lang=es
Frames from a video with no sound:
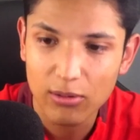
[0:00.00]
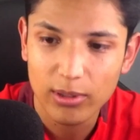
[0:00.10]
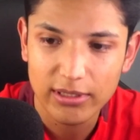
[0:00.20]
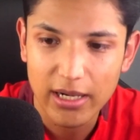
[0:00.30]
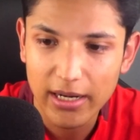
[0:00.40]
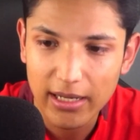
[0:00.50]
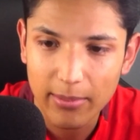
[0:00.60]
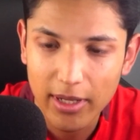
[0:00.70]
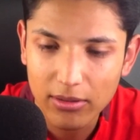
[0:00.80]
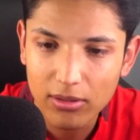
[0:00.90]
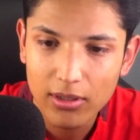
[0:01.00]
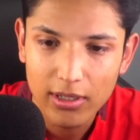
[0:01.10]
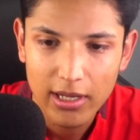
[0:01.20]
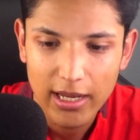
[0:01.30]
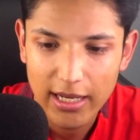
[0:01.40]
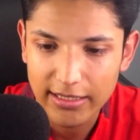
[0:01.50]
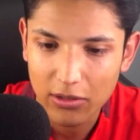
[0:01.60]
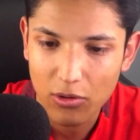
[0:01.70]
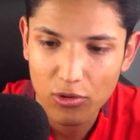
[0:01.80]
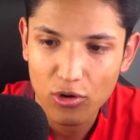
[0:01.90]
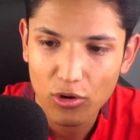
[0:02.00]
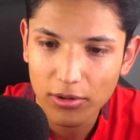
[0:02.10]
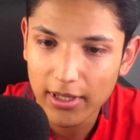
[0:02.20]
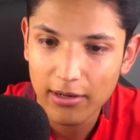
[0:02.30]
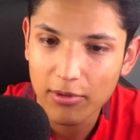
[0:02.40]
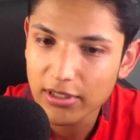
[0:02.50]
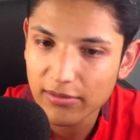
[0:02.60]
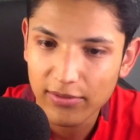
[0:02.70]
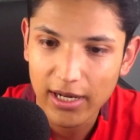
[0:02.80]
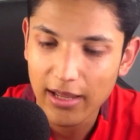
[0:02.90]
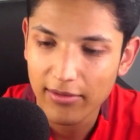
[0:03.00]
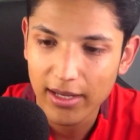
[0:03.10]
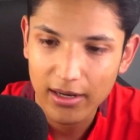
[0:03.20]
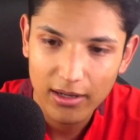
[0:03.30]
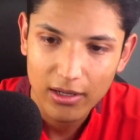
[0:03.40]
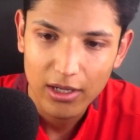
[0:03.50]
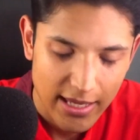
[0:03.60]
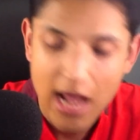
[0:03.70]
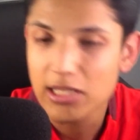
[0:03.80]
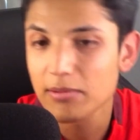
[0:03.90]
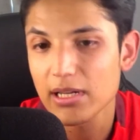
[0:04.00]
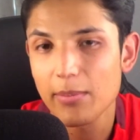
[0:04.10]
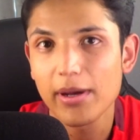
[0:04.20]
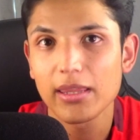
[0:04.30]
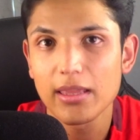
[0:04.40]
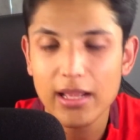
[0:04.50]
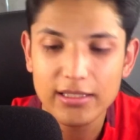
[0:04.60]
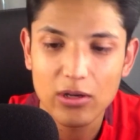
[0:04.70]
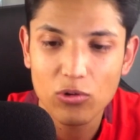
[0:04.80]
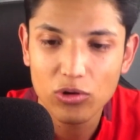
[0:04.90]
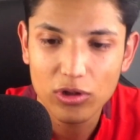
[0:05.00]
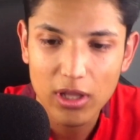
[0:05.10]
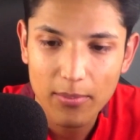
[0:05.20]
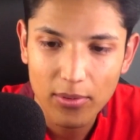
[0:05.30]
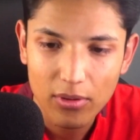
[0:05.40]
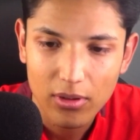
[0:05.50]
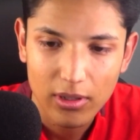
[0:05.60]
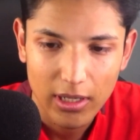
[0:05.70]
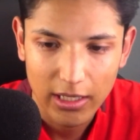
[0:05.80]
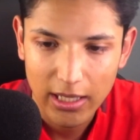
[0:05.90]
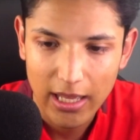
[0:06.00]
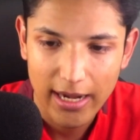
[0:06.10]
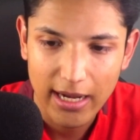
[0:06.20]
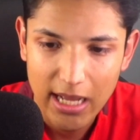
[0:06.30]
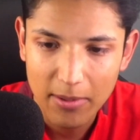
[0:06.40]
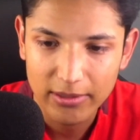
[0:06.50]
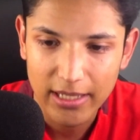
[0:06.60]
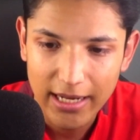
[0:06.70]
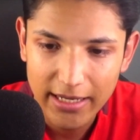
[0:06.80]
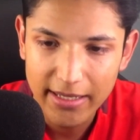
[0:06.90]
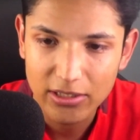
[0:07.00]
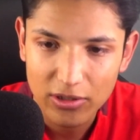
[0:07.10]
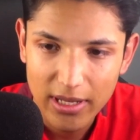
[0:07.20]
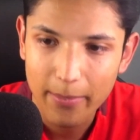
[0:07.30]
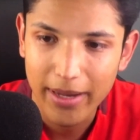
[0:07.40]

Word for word: como que están reclamando. Le sacó rojota, el güey se fue a la verga. Ya hacemos a la parte del segundo tiempo. Aquí arrancamos al inicio del